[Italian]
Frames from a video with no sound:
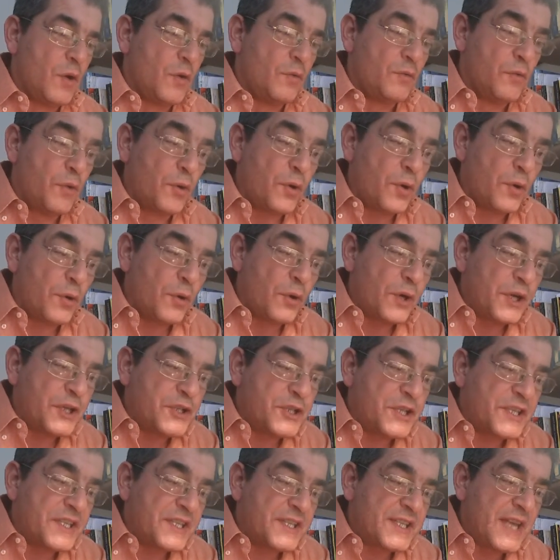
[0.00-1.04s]
Furono
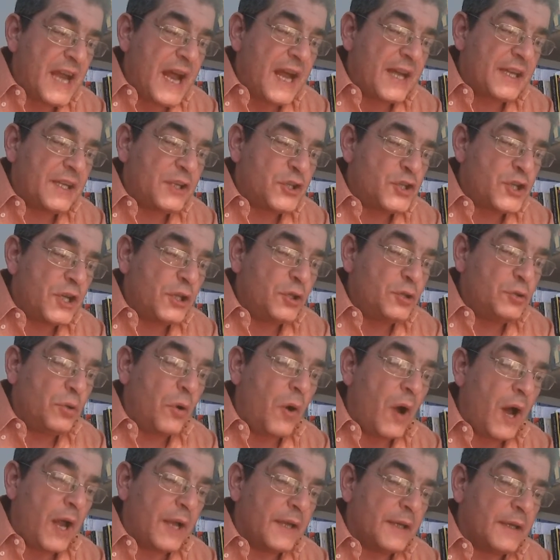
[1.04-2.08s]
necessari
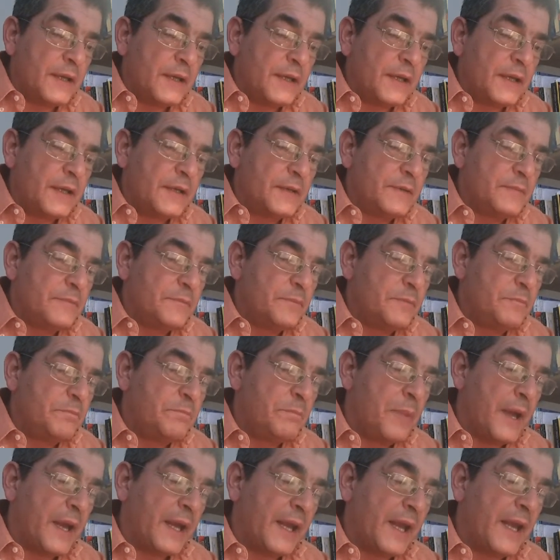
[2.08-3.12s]
cento anni
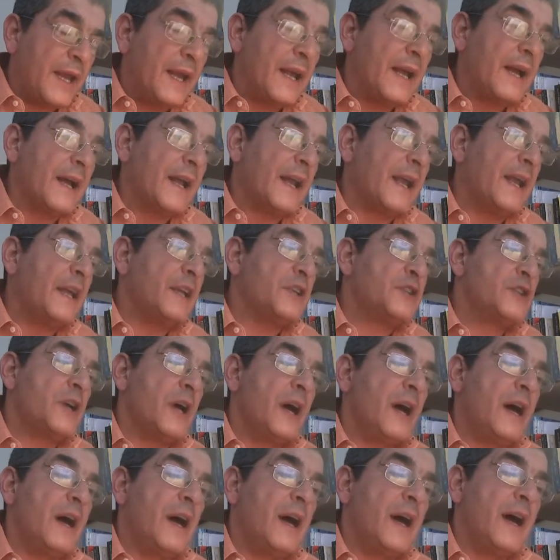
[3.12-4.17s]
perché la
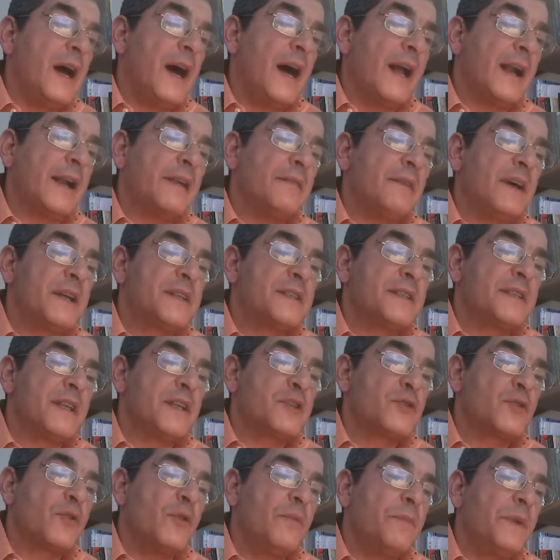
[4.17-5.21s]
Grecia arrivasse a
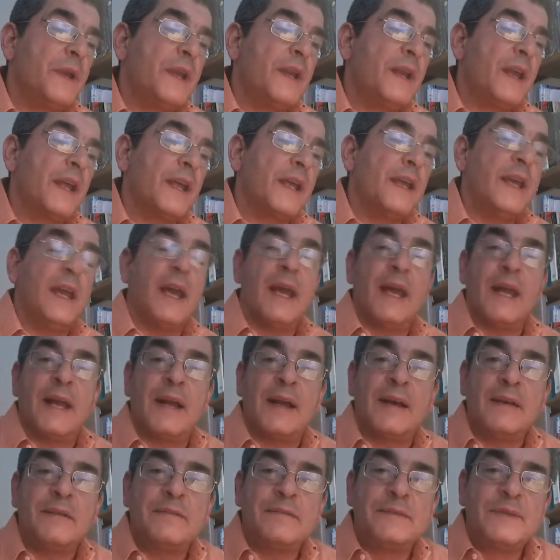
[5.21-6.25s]
scoprire chi
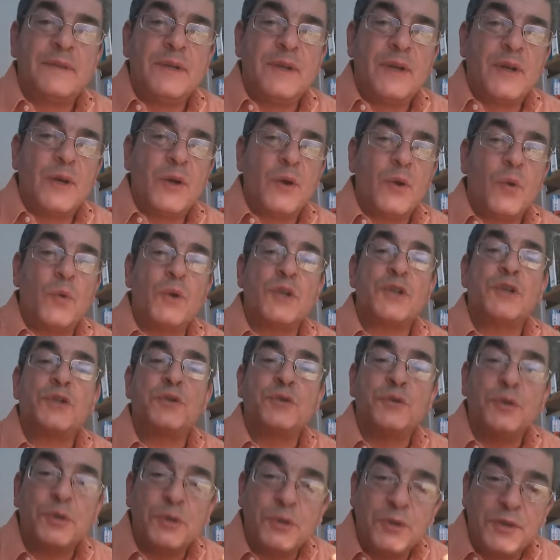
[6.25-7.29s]
era
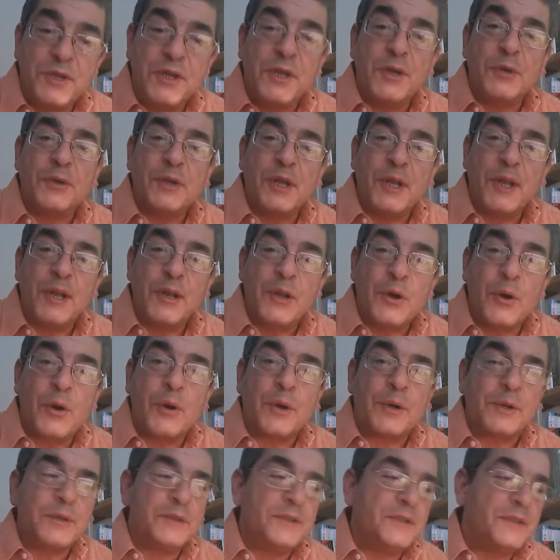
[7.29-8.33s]
questo dio degli
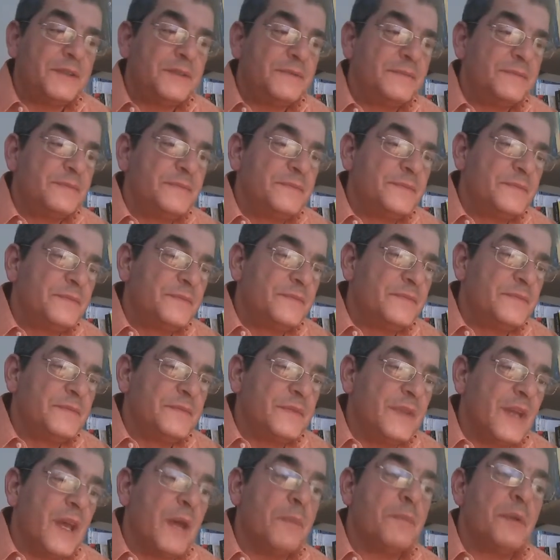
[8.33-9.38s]
orti.
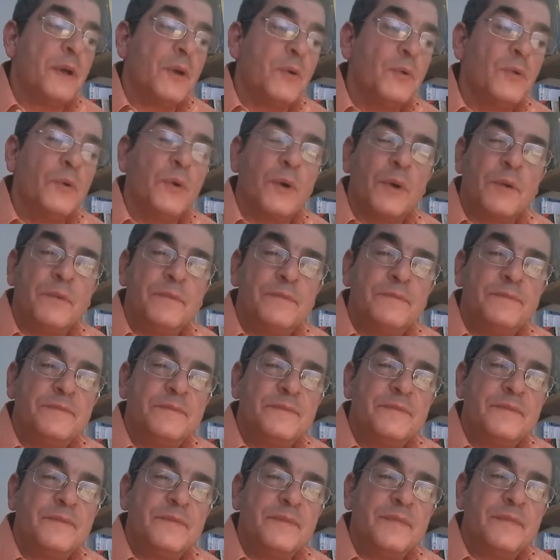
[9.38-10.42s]
Epicuro.
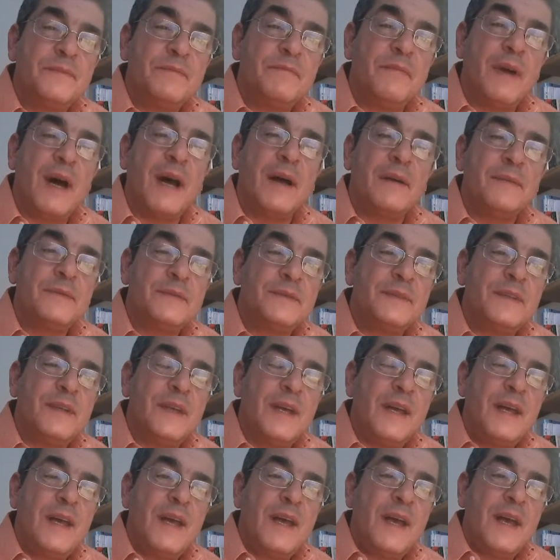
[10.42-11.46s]
Ma
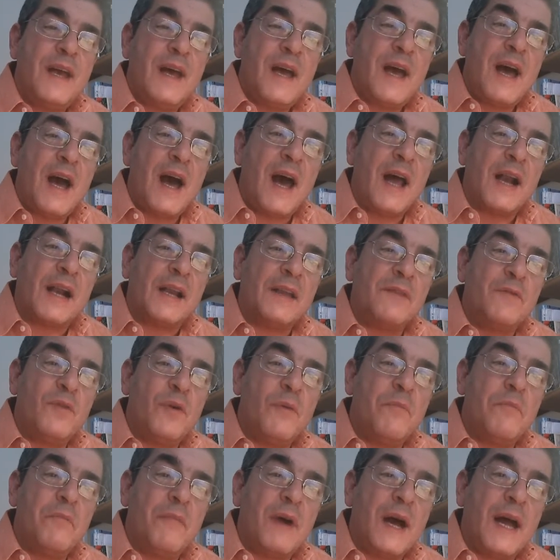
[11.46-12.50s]

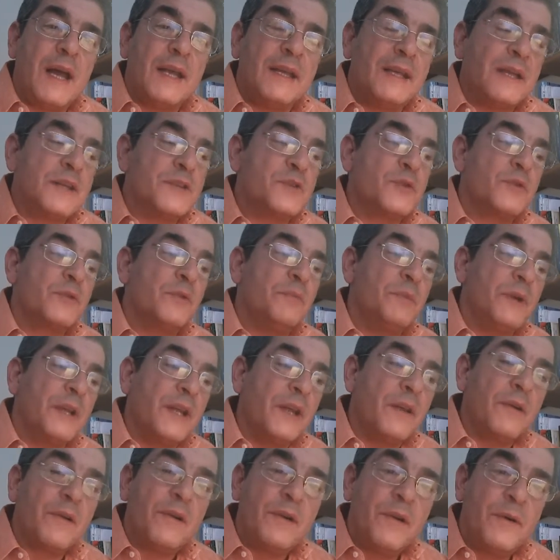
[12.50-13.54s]
arrivò mai a
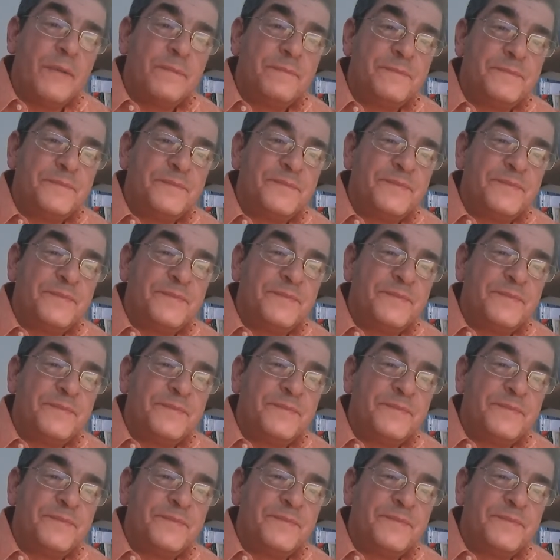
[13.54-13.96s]
scoprirlo?